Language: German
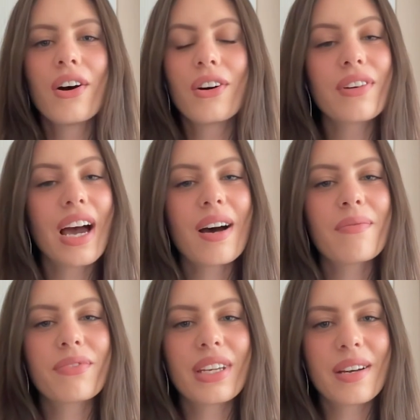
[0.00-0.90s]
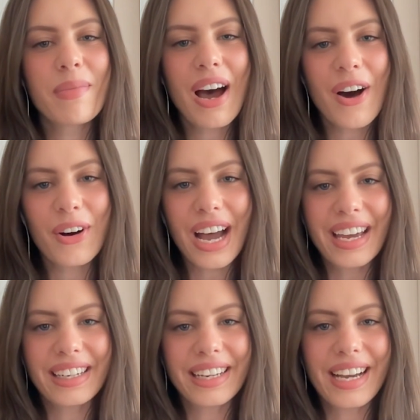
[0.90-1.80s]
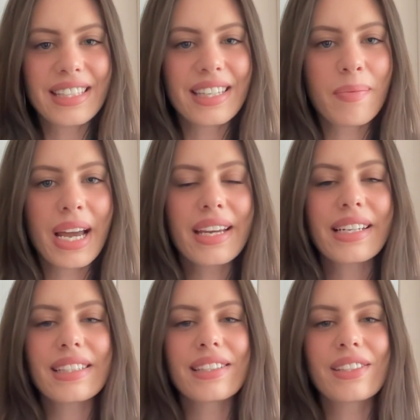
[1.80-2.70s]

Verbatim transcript: Und wir haben wie immer auch einen Gast dabei. Das ist